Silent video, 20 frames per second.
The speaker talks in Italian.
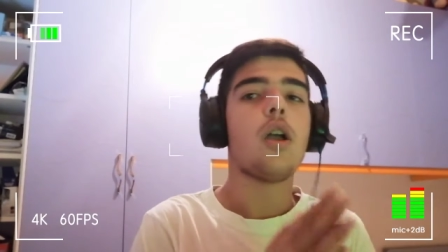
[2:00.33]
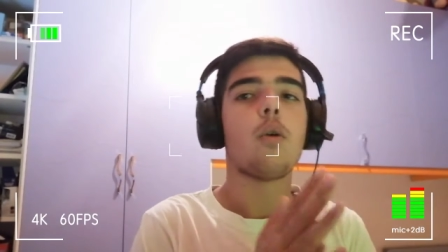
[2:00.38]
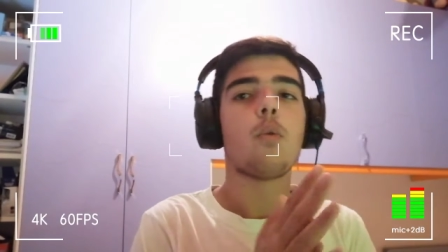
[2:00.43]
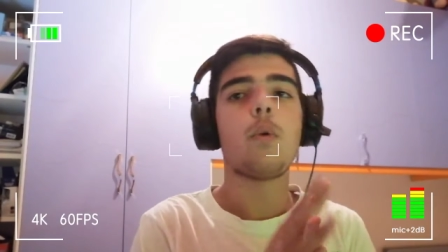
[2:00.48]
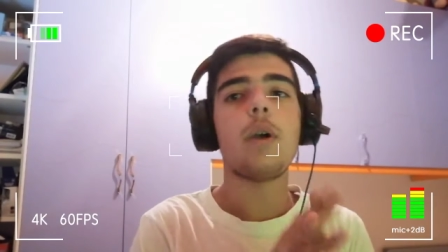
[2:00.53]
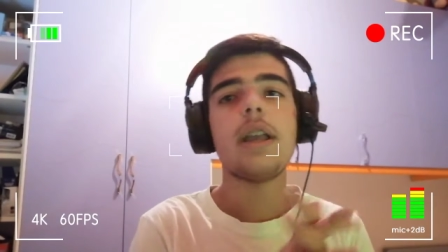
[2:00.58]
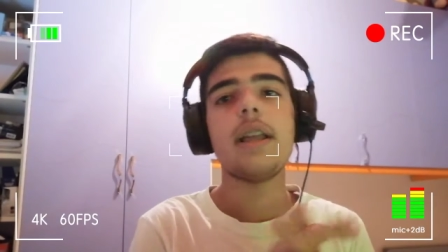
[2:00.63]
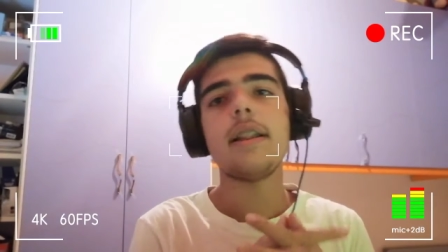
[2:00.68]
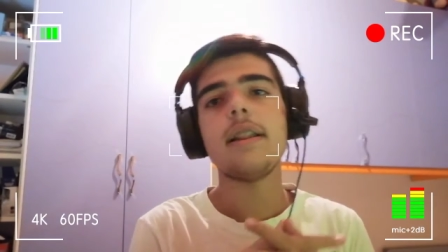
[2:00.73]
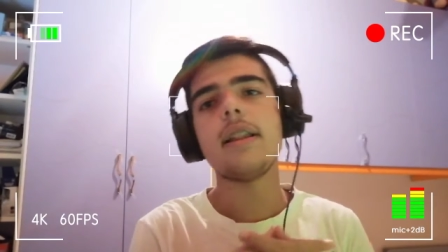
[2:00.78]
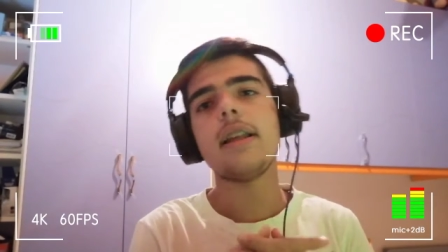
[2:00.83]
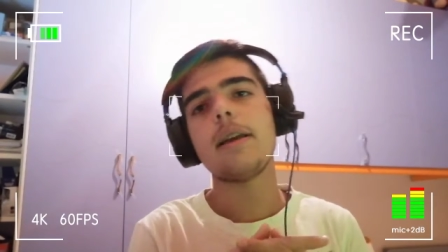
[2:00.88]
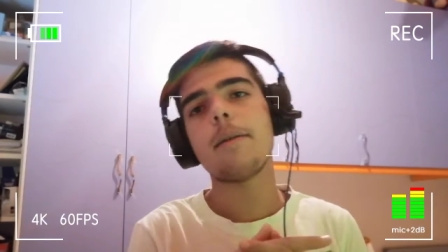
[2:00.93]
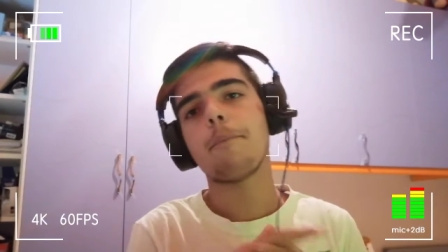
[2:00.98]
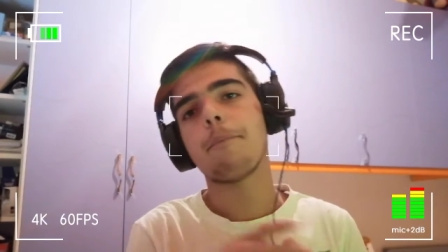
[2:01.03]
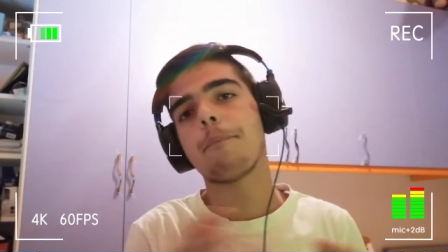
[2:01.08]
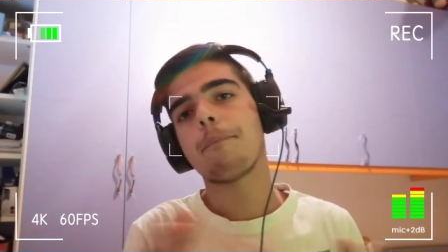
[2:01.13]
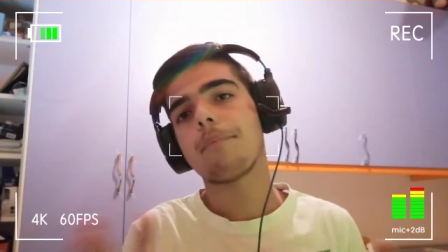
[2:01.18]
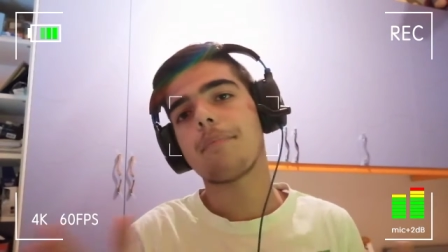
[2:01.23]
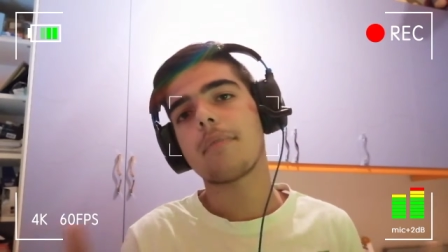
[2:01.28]
Quindi,
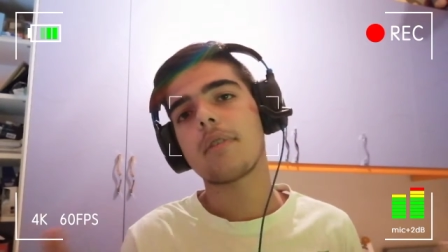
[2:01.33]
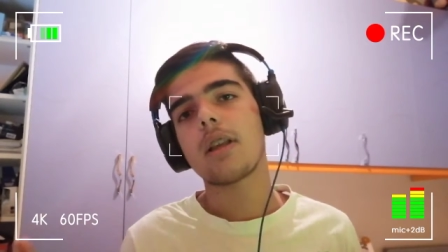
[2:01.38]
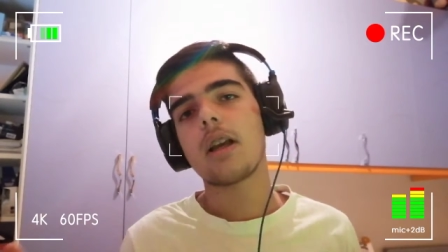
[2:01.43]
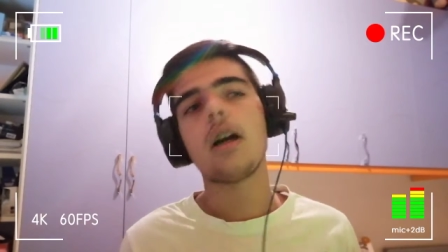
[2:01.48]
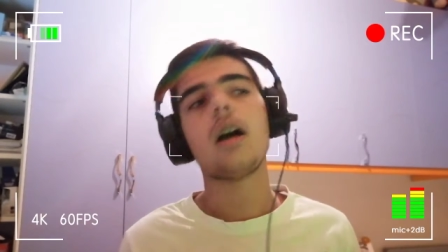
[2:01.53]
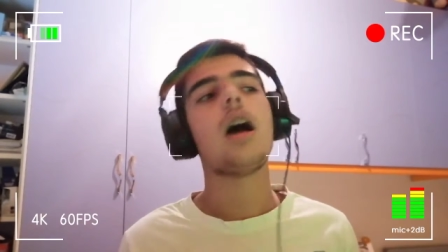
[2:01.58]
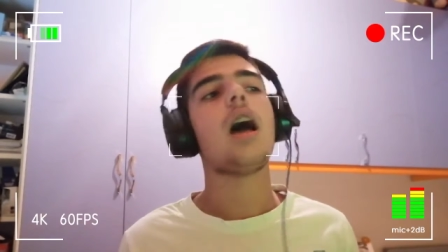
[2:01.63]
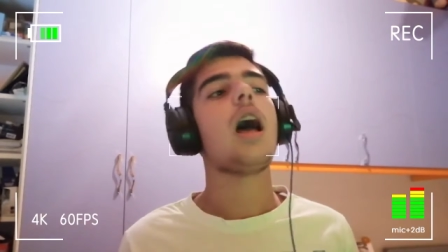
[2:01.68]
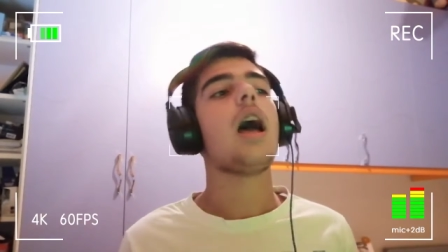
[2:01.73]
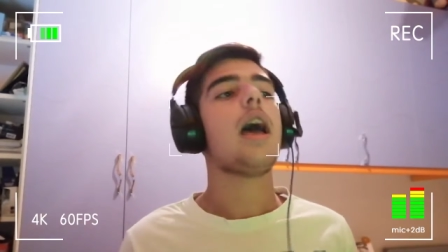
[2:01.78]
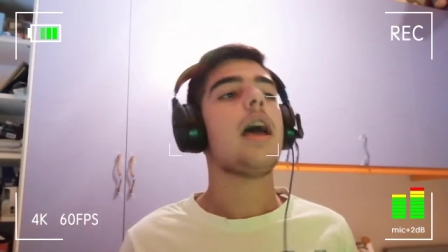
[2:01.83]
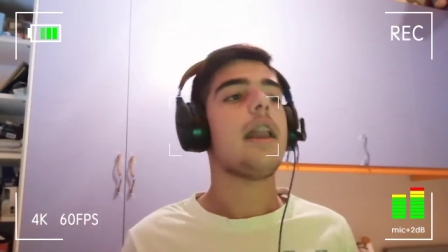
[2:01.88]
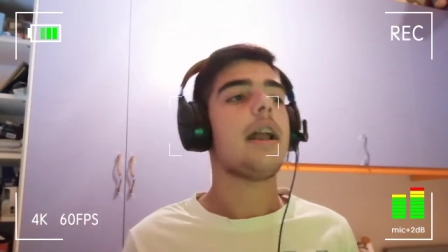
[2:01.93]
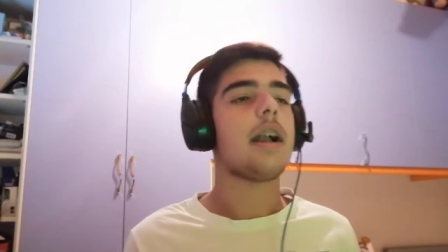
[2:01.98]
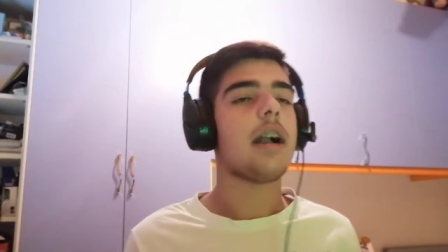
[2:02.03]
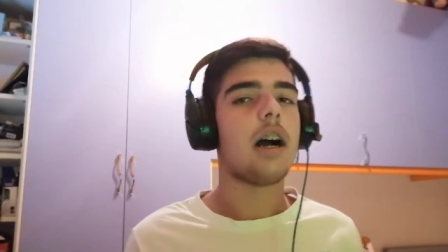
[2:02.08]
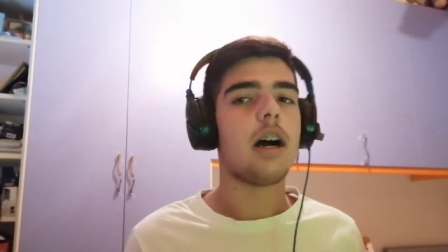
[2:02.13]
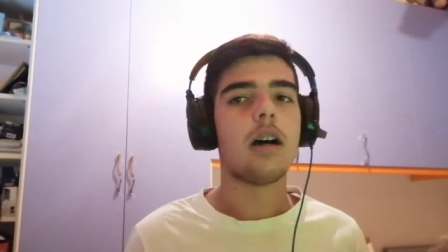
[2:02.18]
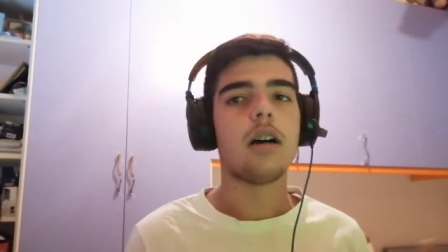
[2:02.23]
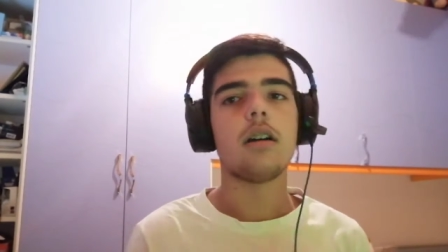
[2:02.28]
eh,
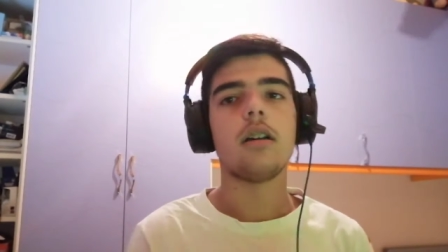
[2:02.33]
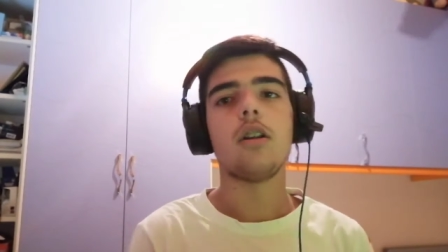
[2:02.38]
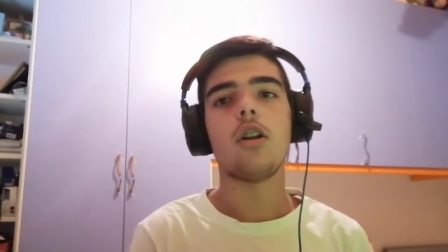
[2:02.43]
raga,